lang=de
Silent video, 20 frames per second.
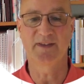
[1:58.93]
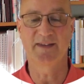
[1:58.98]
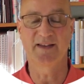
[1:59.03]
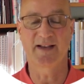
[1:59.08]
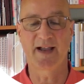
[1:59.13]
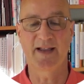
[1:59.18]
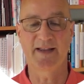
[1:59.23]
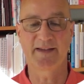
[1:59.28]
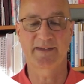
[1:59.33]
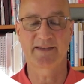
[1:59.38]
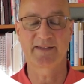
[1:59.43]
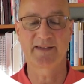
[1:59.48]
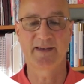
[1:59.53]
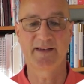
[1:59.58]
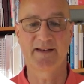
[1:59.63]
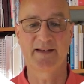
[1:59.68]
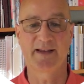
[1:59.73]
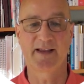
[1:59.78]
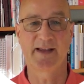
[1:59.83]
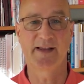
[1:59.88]

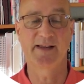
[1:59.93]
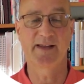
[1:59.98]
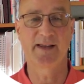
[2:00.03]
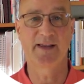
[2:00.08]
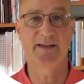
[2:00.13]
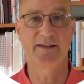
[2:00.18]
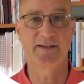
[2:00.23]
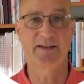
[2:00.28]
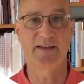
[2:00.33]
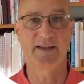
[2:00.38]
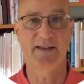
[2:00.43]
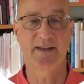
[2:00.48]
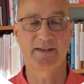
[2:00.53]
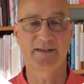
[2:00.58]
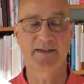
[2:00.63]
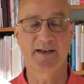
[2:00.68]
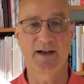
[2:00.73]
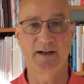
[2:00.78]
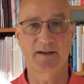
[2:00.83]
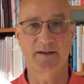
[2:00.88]
13
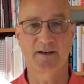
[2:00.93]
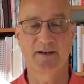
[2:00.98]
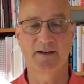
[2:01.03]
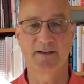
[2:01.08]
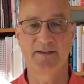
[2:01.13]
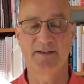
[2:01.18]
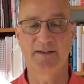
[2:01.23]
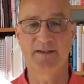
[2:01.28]
LNG-Tankern,